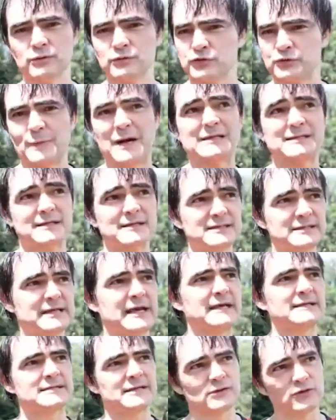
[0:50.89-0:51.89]
os mais
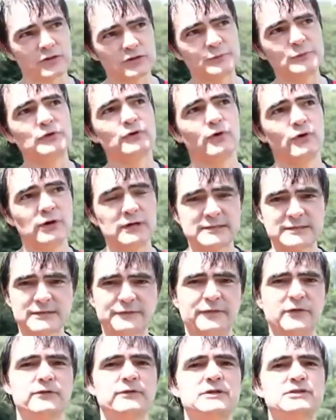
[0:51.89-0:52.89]
recentes, é 2011
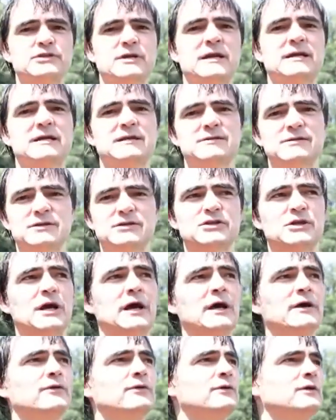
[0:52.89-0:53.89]
que foi no Rio de Janeiro a gente
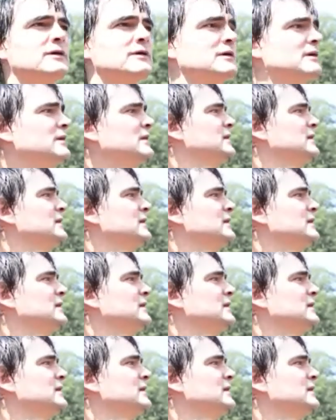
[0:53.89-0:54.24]
ganhou.